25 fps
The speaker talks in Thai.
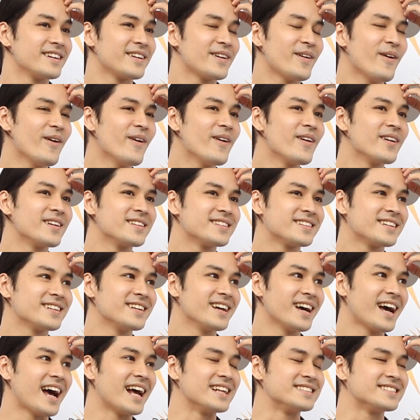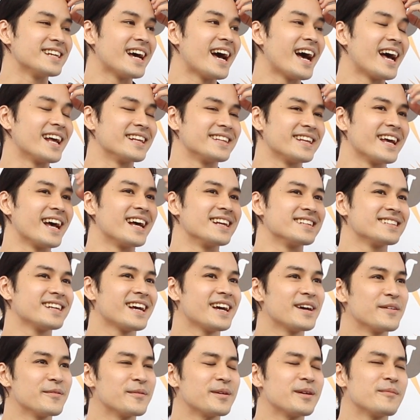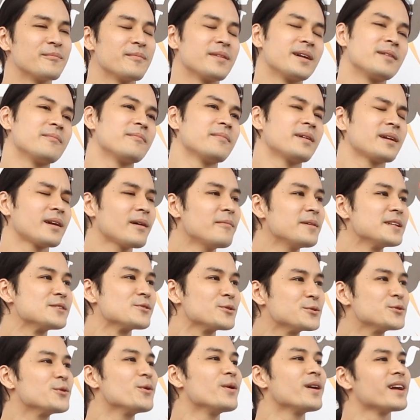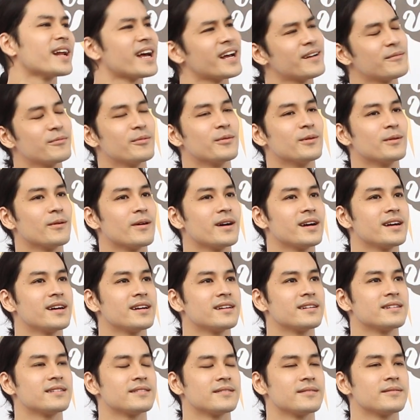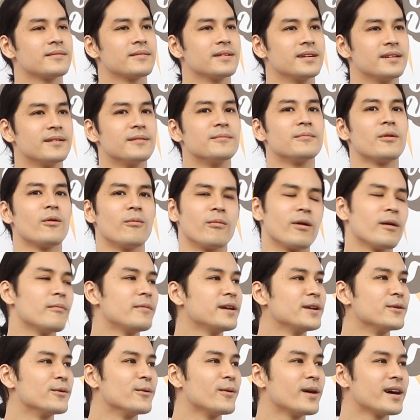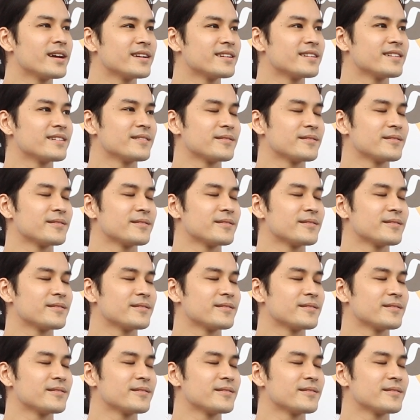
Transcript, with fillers: ก็อาจจะใช่มันก็เป็นช่วงๆนะเพราะว่าผมก็ไม่รู้ว่า